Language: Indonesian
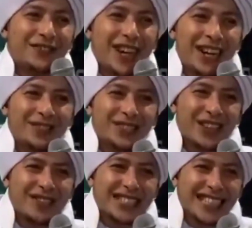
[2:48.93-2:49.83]
Paham
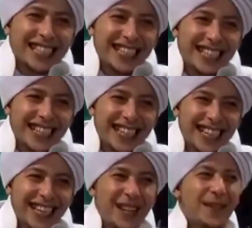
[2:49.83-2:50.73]
sampai sini?
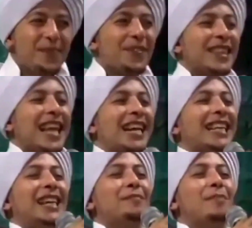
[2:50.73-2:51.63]

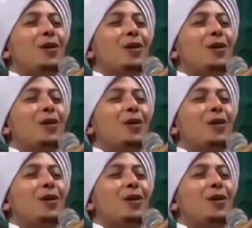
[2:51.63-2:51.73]
Jadi